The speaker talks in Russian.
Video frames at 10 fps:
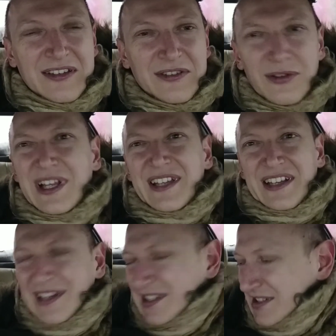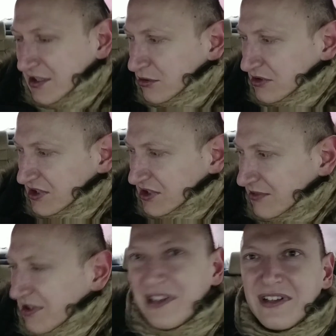Ну ладно, хватит о грустном.
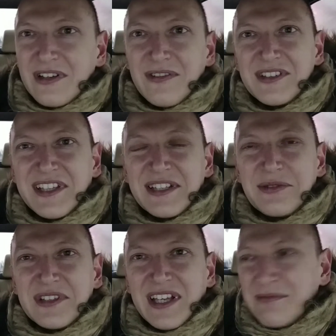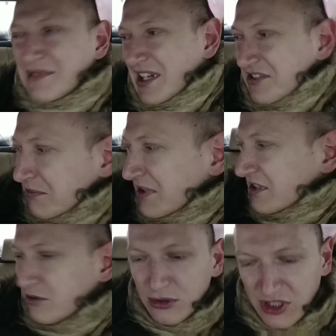Вот, смотри, тут я брал тебе
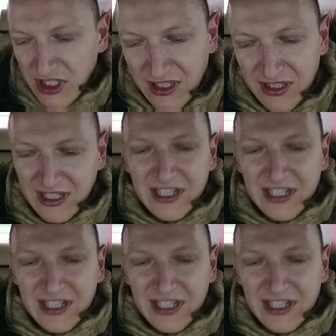игрушки,